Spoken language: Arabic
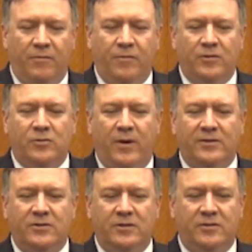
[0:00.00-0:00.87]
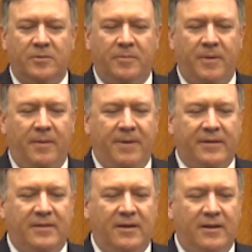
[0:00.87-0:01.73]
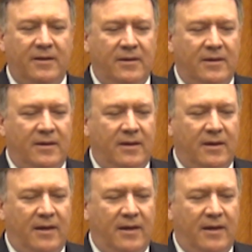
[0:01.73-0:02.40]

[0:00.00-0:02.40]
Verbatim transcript: آه، لقد قمنا بالكثير من